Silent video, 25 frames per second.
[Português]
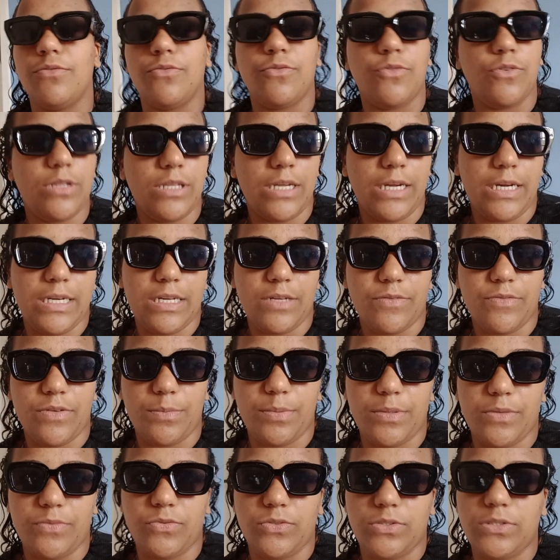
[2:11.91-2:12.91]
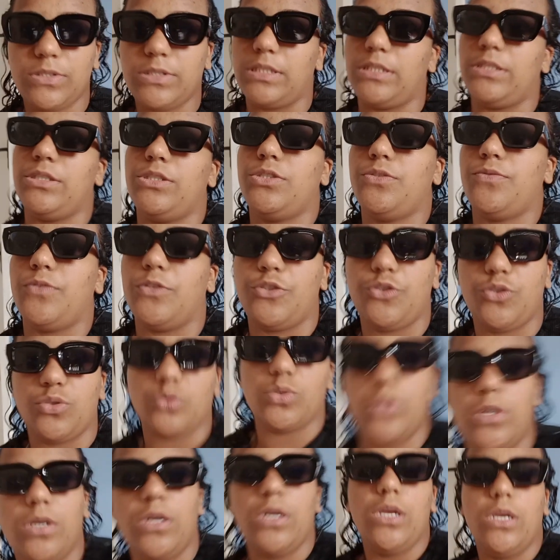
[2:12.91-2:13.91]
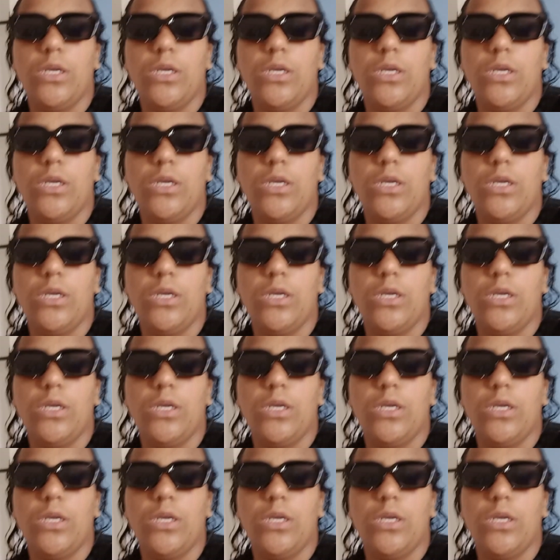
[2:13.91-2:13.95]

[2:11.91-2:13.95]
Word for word: Vou lá gravar pra vocês, fechou?